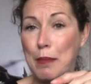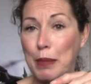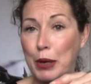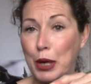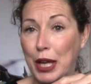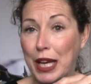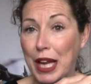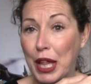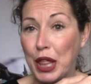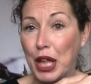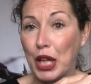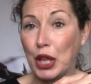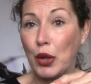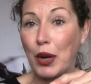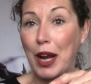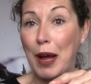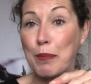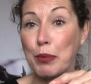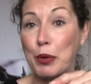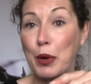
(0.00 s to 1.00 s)
Pero ir
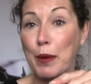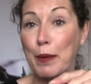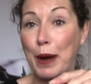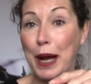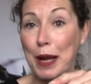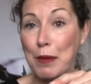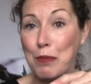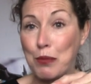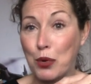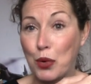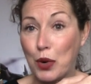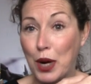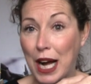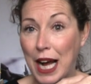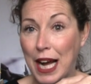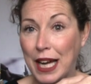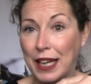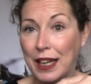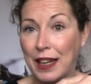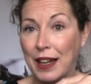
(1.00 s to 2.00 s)
haciendo la prueba,
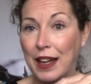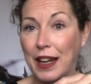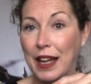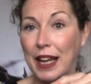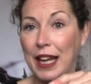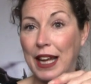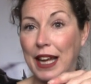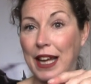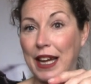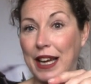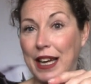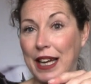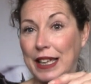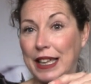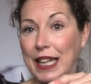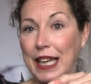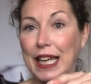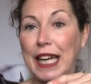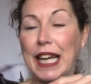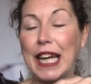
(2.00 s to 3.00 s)
empujar eh,
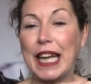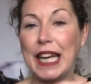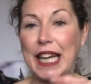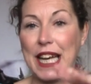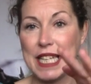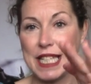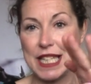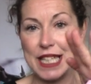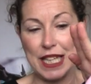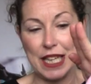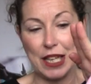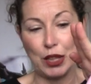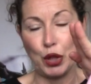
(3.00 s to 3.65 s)
retener y así.